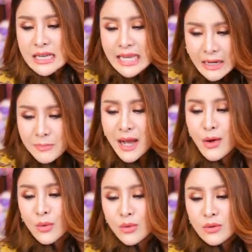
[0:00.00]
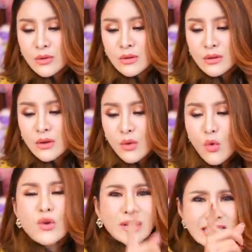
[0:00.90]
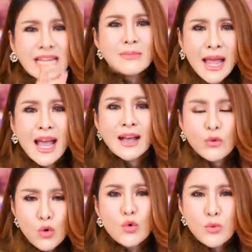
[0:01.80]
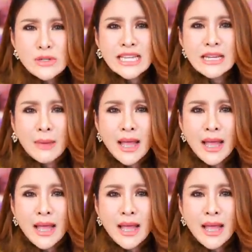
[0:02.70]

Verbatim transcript: เก็ตเป้าคุณว่าจริงไหมอ่ะครูลุงพูดจริง